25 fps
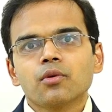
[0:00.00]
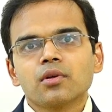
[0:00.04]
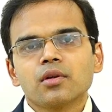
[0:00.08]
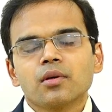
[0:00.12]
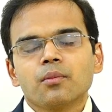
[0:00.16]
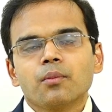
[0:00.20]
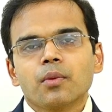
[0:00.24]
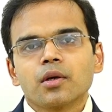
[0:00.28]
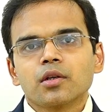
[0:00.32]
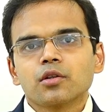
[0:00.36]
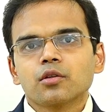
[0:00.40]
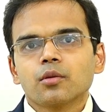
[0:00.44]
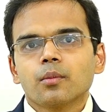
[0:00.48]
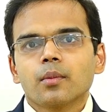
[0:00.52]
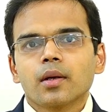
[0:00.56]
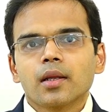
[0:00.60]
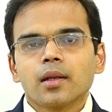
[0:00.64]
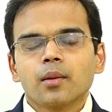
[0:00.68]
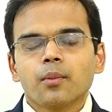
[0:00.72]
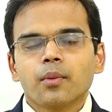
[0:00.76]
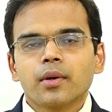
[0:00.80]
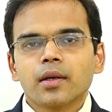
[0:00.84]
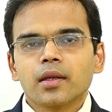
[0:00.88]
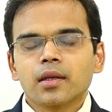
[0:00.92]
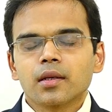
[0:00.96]
ஒரு
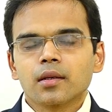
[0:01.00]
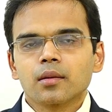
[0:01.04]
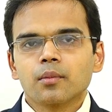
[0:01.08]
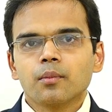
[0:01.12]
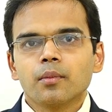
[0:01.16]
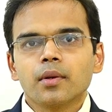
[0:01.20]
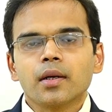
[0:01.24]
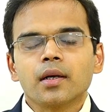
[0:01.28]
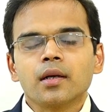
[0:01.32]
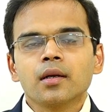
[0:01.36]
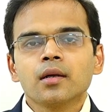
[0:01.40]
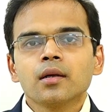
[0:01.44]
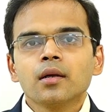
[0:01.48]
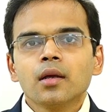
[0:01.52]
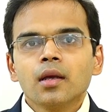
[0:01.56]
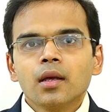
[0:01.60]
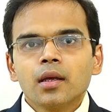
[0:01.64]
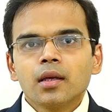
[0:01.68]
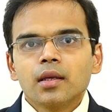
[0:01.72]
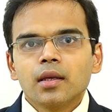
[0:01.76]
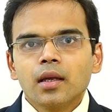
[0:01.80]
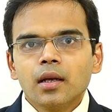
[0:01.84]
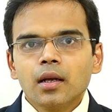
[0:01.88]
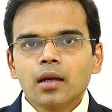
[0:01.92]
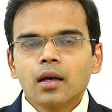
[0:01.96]
மருத்துவமனையில் பண்ணிக்கிறது பெட்டர்
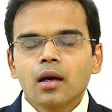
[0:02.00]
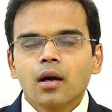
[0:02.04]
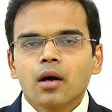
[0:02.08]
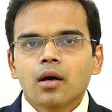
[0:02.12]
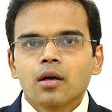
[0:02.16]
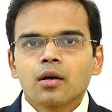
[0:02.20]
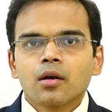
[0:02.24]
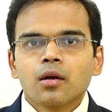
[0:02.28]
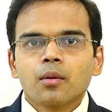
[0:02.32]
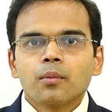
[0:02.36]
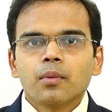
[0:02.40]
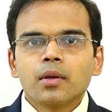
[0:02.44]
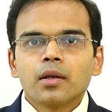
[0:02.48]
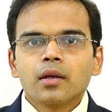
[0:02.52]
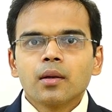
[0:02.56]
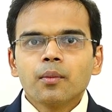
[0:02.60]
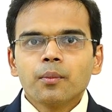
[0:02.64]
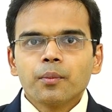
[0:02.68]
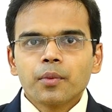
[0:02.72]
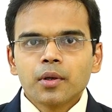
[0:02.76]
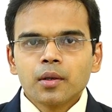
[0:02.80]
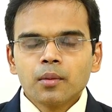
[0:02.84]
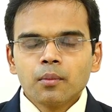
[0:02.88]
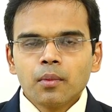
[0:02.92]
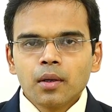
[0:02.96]
என்ன காரணம் அப்படின்னா
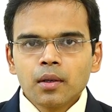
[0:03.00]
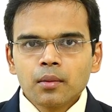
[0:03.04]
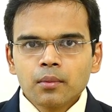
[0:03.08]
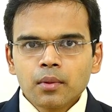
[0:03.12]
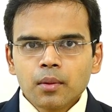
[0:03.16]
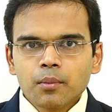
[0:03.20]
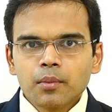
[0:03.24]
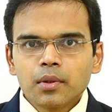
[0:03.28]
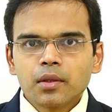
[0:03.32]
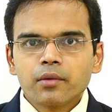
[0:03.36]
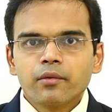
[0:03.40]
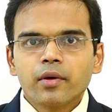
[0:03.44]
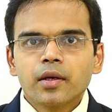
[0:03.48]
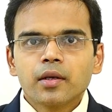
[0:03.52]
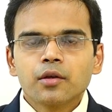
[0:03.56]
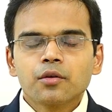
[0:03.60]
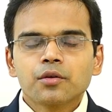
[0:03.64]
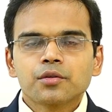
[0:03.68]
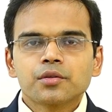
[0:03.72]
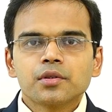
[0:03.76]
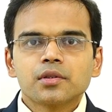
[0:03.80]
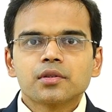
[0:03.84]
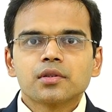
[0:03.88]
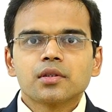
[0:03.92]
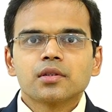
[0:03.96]
பெரும்பாலும் நம்ம இந்த
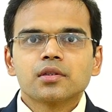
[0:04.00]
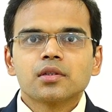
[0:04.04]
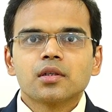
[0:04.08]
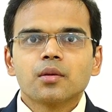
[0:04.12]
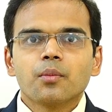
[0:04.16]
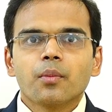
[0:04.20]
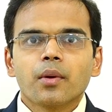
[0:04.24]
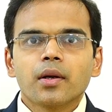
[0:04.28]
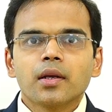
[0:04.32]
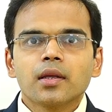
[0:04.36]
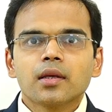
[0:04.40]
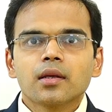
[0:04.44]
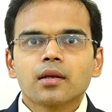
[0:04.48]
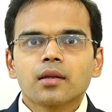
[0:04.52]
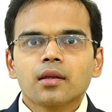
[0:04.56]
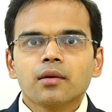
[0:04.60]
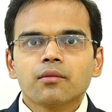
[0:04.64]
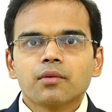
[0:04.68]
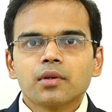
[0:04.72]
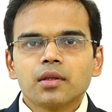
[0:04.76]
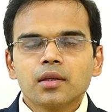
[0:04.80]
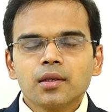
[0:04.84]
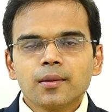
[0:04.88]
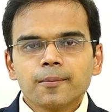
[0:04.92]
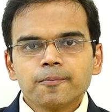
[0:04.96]
வெரிகோசில் சர்ஜரி பண்ணிக்கிறதே
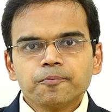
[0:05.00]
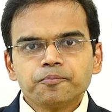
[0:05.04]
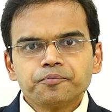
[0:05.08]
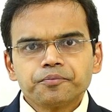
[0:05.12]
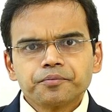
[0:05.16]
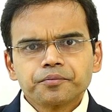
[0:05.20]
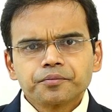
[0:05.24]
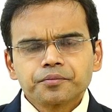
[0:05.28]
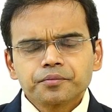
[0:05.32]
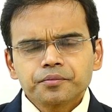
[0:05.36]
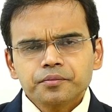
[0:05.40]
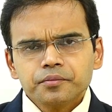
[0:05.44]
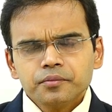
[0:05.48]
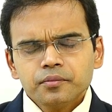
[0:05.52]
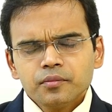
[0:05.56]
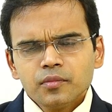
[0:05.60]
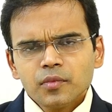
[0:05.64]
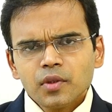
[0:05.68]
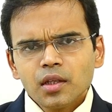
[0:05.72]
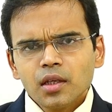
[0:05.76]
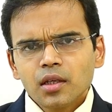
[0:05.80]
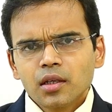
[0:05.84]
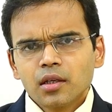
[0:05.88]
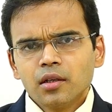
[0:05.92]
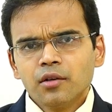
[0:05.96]
வந்து
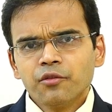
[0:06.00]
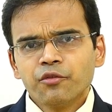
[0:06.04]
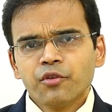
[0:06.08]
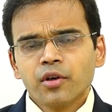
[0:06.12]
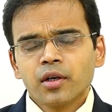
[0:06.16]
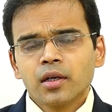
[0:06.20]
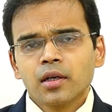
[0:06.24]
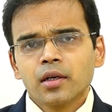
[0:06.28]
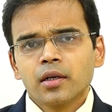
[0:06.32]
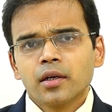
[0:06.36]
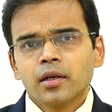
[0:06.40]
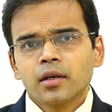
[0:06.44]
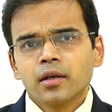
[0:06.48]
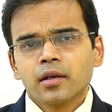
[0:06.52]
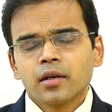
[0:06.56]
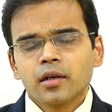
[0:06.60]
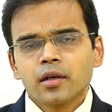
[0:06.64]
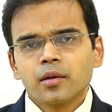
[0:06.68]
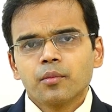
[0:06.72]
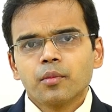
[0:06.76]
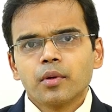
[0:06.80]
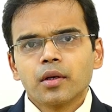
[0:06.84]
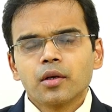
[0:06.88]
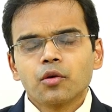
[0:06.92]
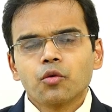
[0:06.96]
இன்ஃபர்டிலிட்டி
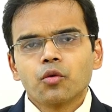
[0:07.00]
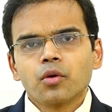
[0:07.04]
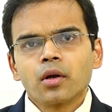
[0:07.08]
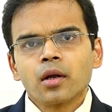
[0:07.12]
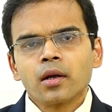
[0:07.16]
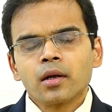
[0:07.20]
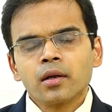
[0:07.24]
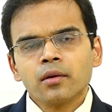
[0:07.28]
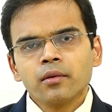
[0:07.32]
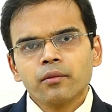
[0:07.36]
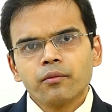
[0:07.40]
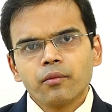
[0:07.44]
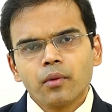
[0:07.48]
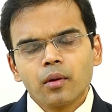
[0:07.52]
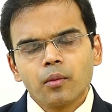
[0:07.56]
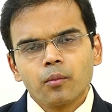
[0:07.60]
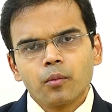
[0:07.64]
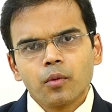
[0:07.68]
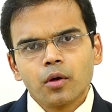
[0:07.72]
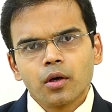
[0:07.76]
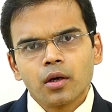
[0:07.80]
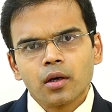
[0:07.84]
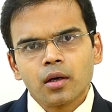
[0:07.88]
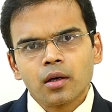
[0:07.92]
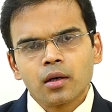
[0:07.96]
ட்ரீட்மெண்ட்டுக்கு உண்டான
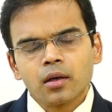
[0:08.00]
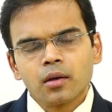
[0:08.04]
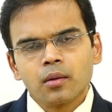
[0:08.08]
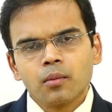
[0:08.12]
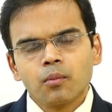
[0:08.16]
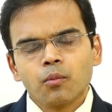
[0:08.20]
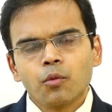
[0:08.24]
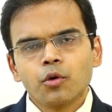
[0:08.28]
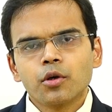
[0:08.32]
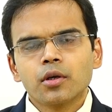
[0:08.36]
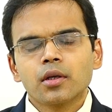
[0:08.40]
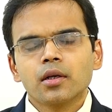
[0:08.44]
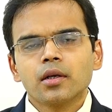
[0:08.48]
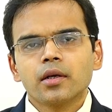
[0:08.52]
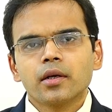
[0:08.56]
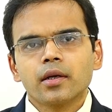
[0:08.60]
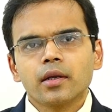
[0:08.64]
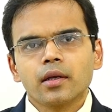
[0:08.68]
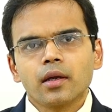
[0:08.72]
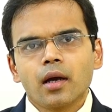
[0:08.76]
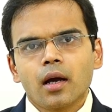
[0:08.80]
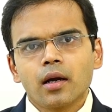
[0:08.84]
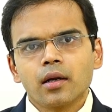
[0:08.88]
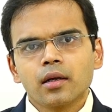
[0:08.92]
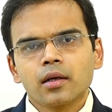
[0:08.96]

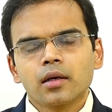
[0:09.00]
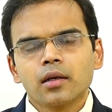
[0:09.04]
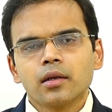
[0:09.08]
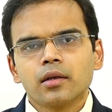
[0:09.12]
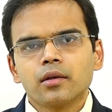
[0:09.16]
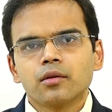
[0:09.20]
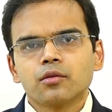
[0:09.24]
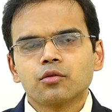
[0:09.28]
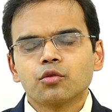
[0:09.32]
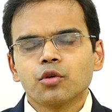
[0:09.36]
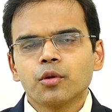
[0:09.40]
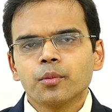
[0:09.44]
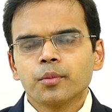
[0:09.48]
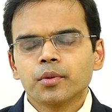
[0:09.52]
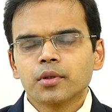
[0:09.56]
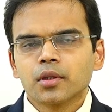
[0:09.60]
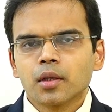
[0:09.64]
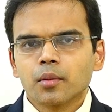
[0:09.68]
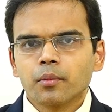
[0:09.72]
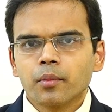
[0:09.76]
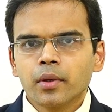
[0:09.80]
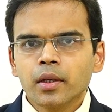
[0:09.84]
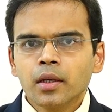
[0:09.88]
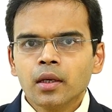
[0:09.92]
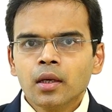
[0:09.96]
மொட்டிலிட்டி அணுக்களின்
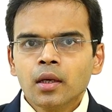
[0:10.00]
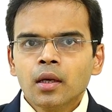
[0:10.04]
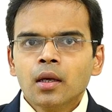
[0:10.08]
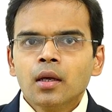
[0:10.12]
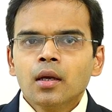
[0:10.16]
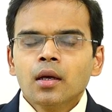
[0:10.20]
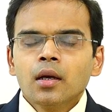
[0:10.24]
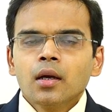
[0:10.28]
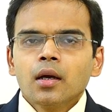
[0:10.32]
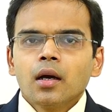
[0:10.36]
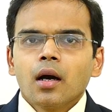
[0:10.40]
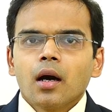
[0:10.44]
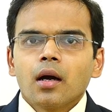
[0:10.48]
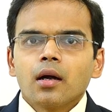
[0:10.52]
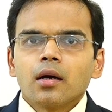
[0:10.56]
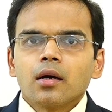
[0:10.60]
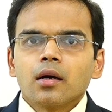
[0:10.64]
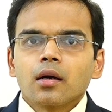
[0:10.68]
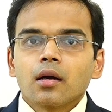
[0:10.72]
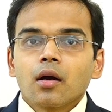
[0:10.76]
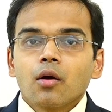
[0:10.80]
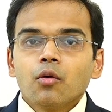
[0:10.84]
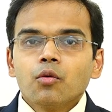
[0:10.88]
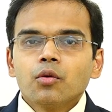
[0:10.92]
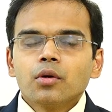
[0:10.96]
துடிப்புத்தன்மை
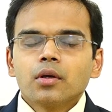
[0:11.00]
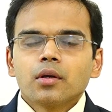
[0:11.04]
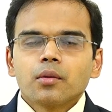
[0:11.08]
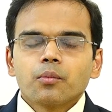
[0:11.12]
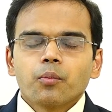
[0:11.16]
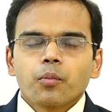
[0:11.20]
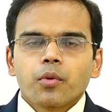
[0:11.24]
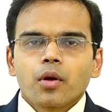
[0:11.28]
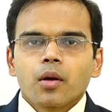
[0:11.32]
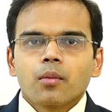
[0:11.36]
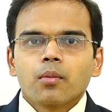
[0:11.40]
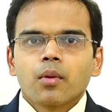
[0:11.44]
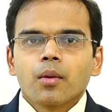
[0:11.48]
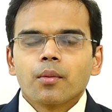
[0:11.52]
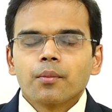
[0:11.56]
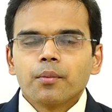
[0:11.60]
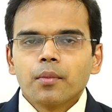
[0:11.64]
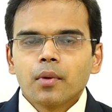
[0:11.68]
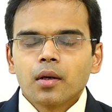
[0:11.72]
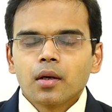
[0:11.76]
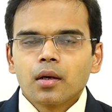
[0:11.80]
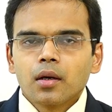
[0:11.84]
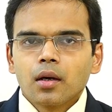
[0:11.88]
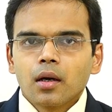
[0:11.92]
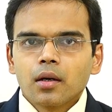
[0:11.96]
கவுண்ட் ப்ராப்ளம்
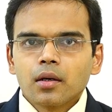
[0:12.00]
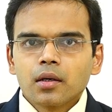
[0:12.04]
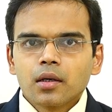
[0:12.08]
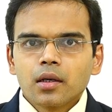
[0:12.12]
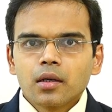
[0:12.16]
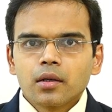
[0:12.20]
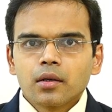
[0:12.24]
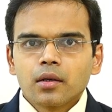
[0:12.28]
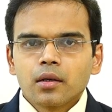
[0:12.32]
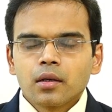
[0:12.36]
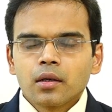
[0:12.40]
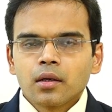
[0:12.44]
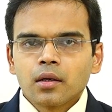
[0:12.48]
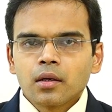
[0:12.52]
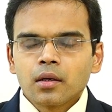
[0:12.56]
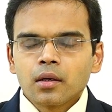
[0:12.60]
அணுக்களின்